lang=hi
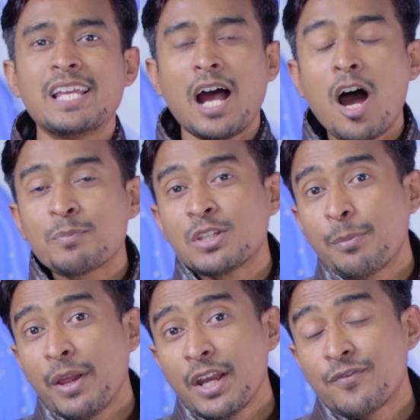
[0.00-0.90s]
से आप
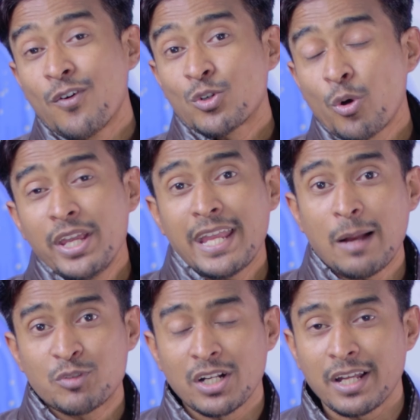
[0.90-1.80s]
सिर्फ एक फोटो ही
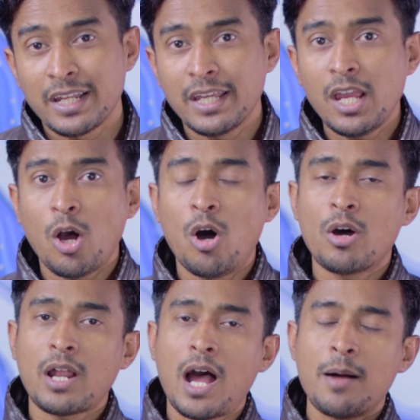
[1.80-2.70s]
कैप्चर करेंगे
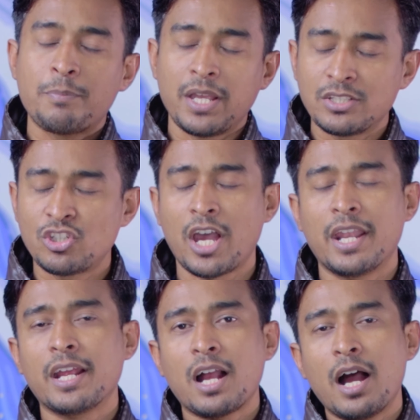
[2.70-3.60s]
और आपके
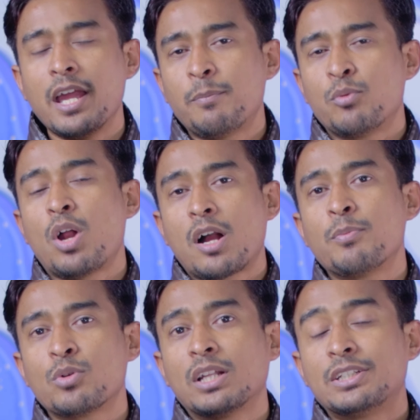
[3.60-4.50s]
चेहरे का एक पूरा का
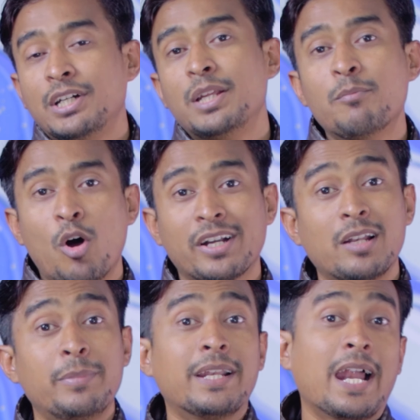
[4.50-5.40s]
पूरा थ्री
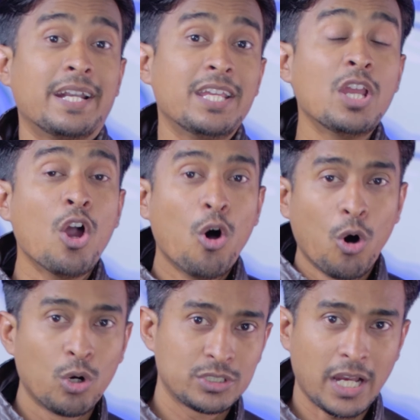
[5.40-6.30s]
मॉडल भी रेडी
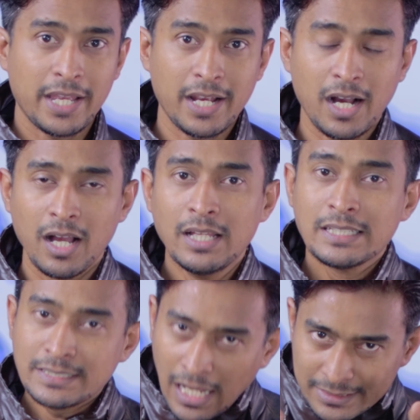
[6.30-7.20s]
हो जाएगा
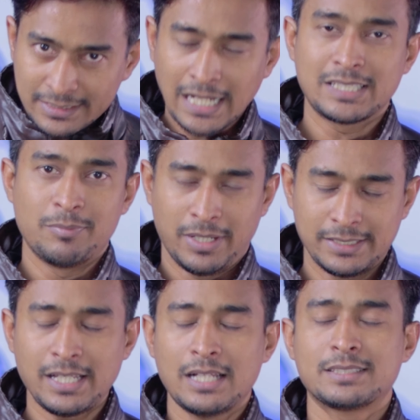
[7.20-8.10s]
साथ साथ में
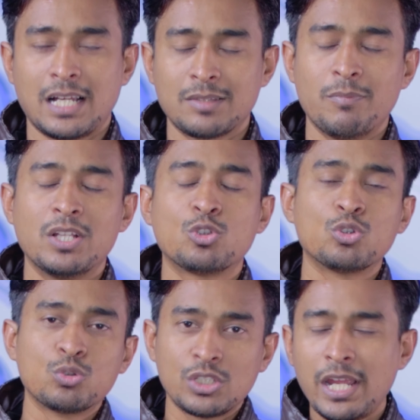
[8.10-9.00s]
साथ साथ में
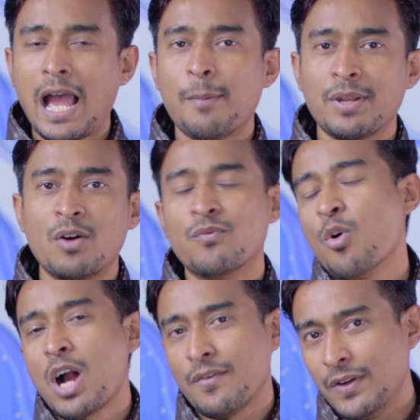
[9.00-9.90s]
जो दूसरी ऐप है ना
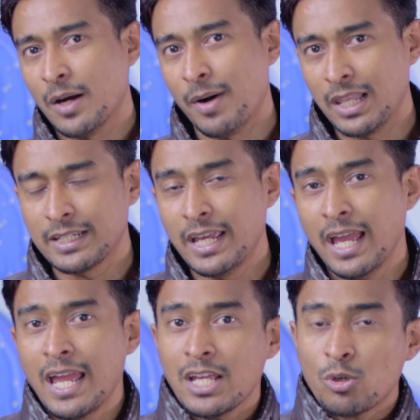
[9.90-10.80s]
वो काफी कमाल की
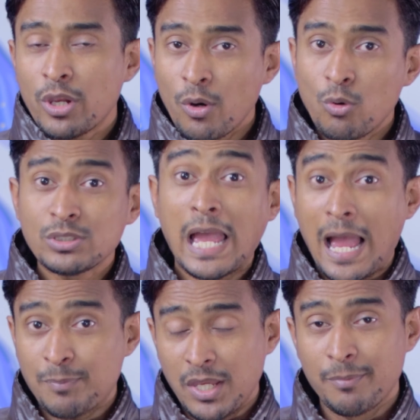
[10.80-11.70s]
है क्योंकि उस
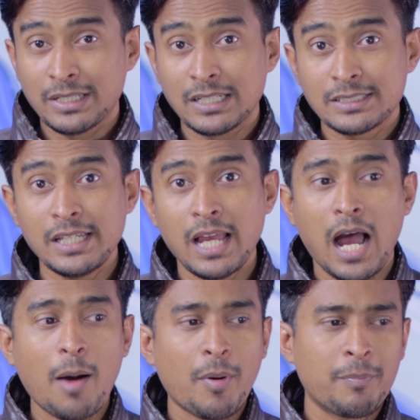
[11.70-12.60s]
ऐप की मदद से
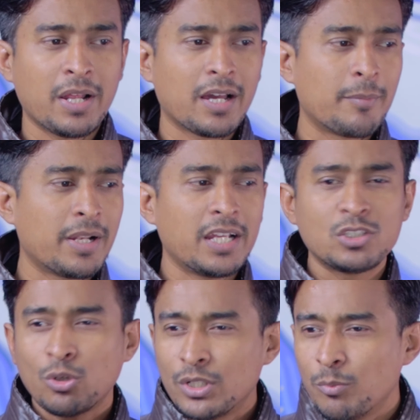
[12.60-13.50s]
आप अपने घर में
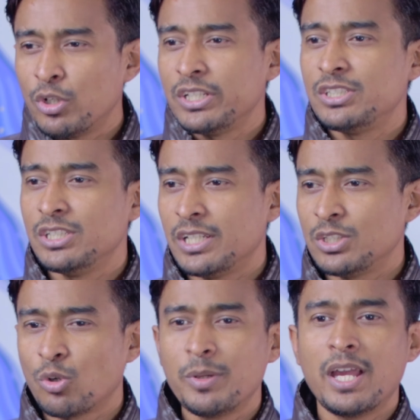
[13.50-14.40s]
रही छोटी मोटी
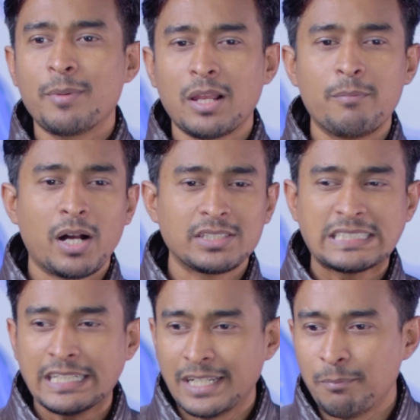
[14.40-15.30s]
चीजें जो भी है मतलब
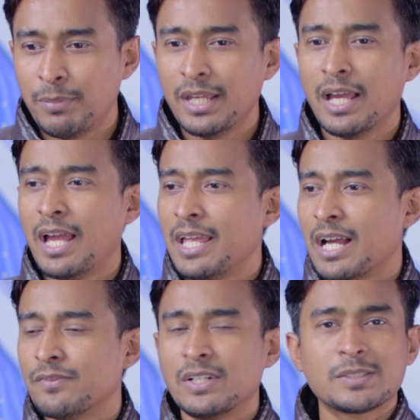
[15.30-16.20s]
माचिस के डिब्बी है
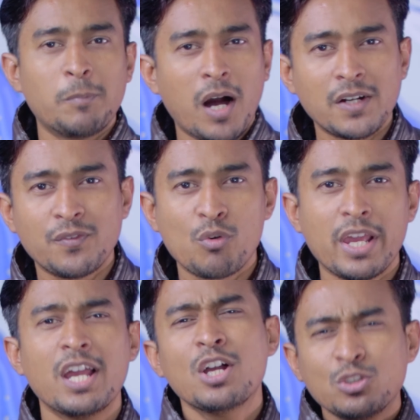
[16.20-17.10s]
या फिर स्मार्टफोन
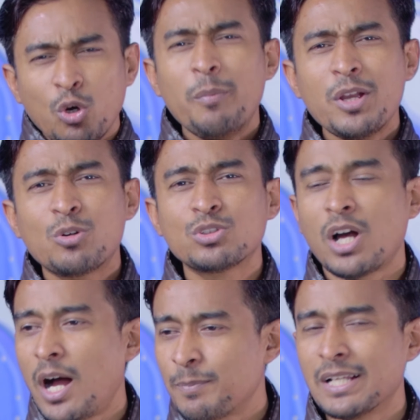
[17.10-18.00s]
है जो भी कुछ
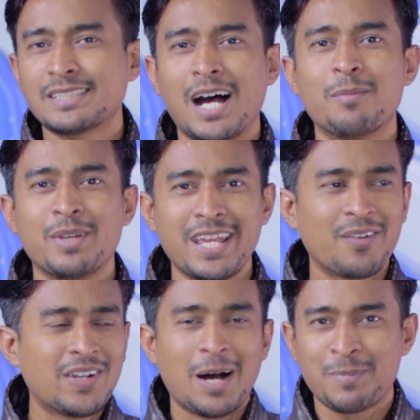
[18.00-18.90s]
आपके सामने
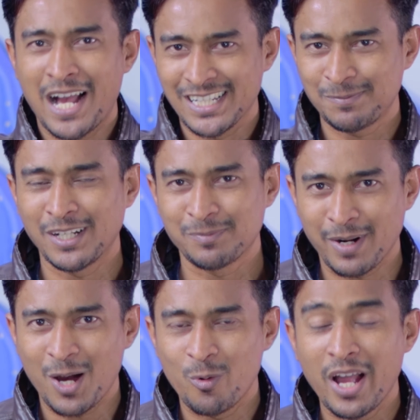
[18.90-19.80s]
या फिर आपके आसपास
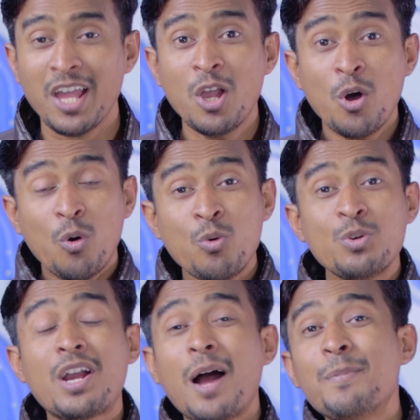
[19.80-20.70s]
पड़ा हुआ है
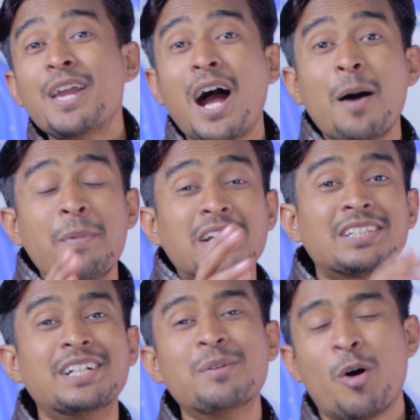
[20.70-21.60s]
उनका भी आप एक
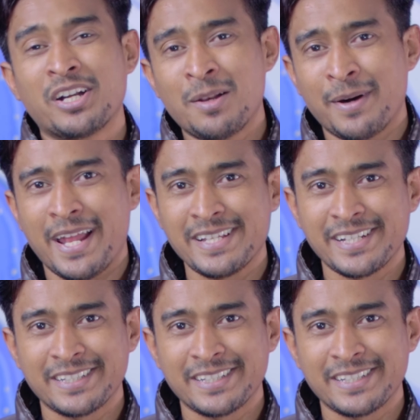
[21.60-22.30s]
थ्री मॉडल बना